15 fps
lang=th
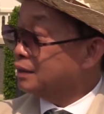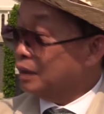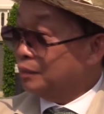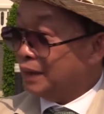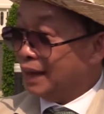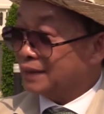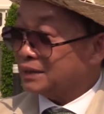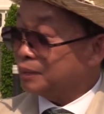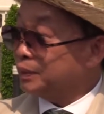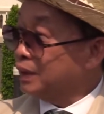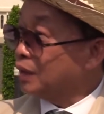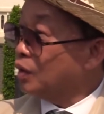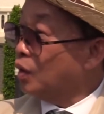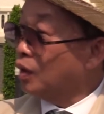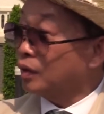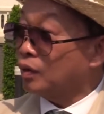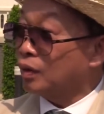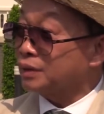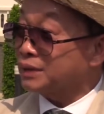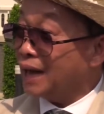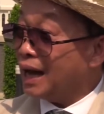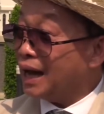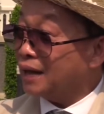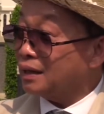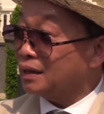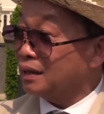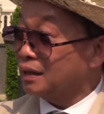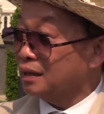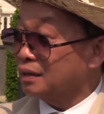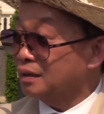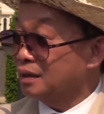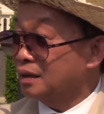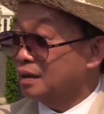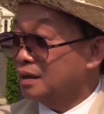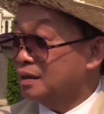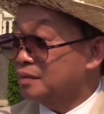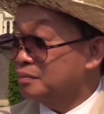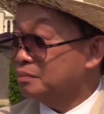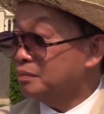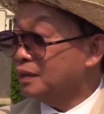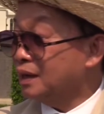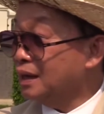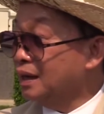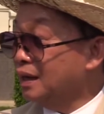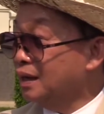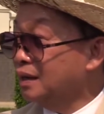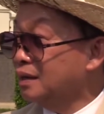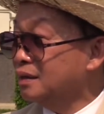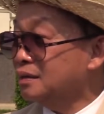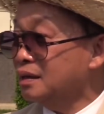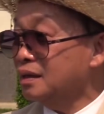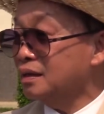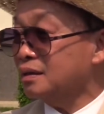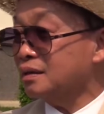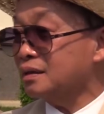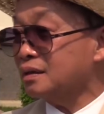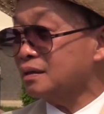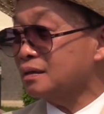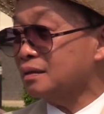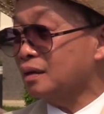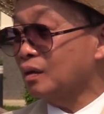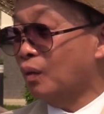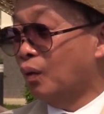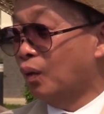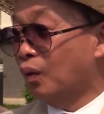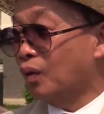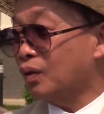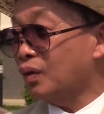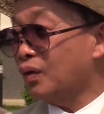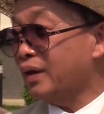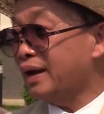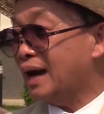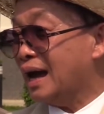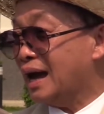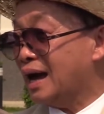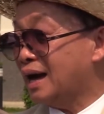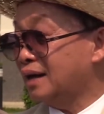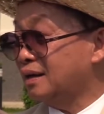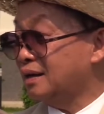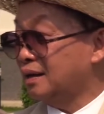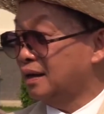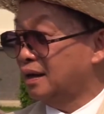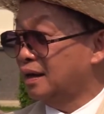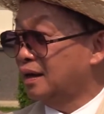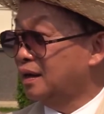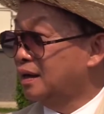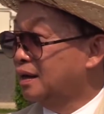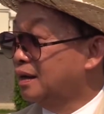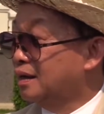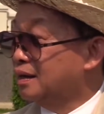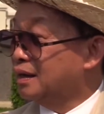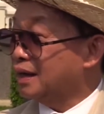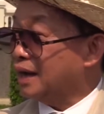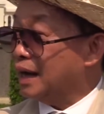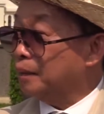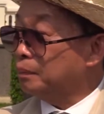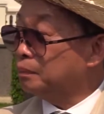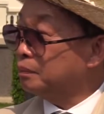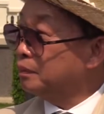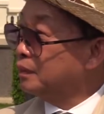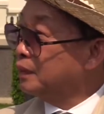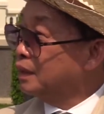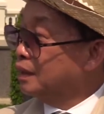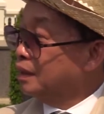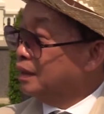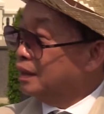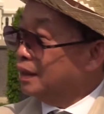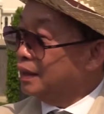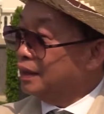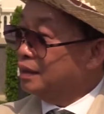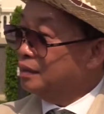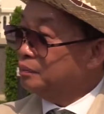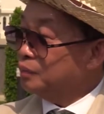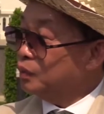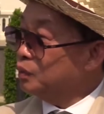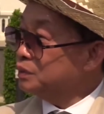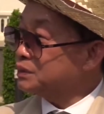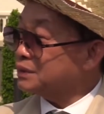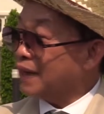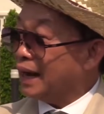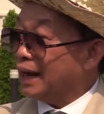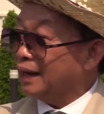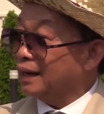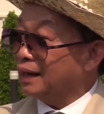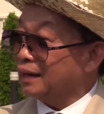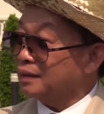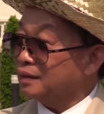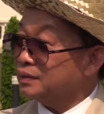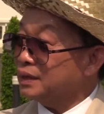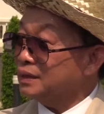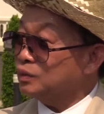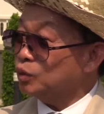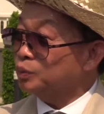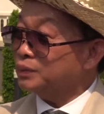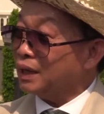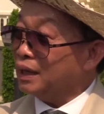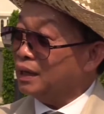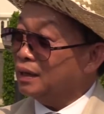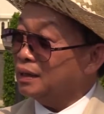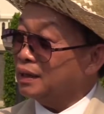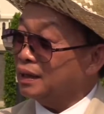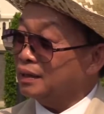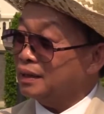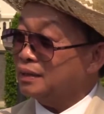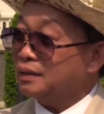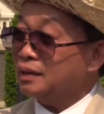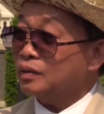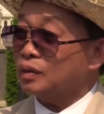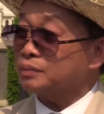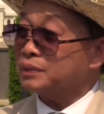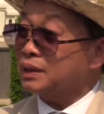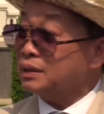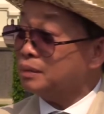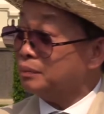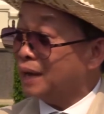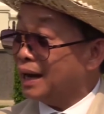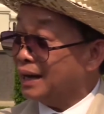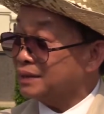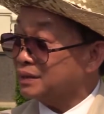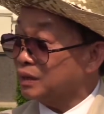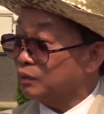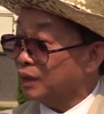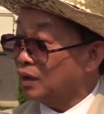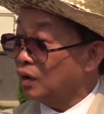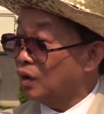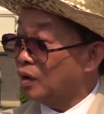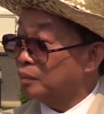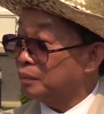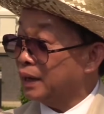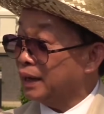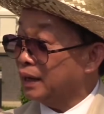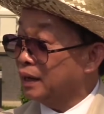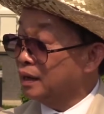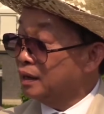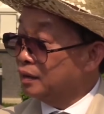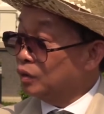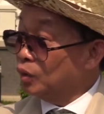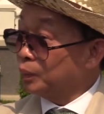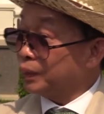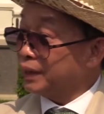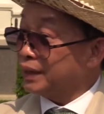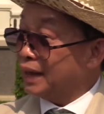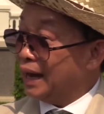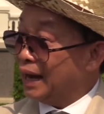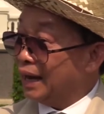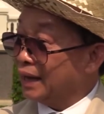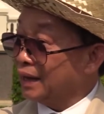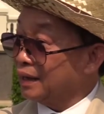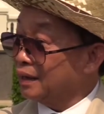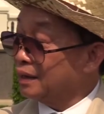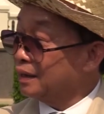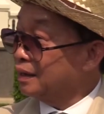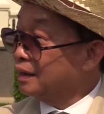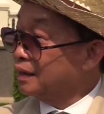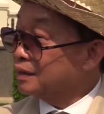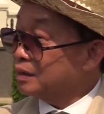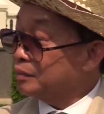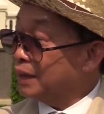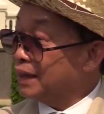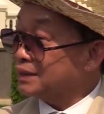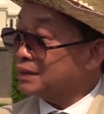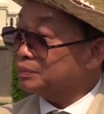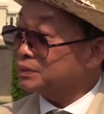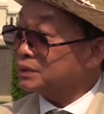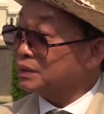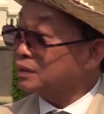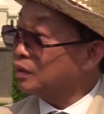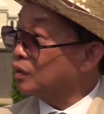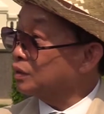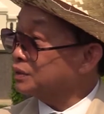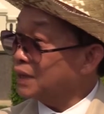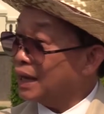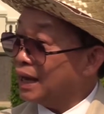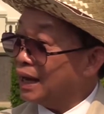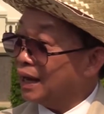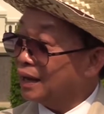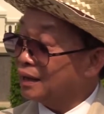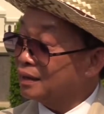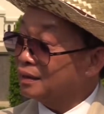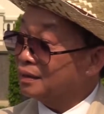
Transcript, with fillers: ทำลายทรัพยากรของชาติอีกเงินตั้ง 600 ล้านเนี่ยนะครับ หินปูนทรายเหล็กแล้วท่านทุบทิ้งเนี่ยนั่นเท่ากับท่านทำลายสิ่งแวดล้อมไปโดยปริยาย ทำลายทรัพย์สินของชาติ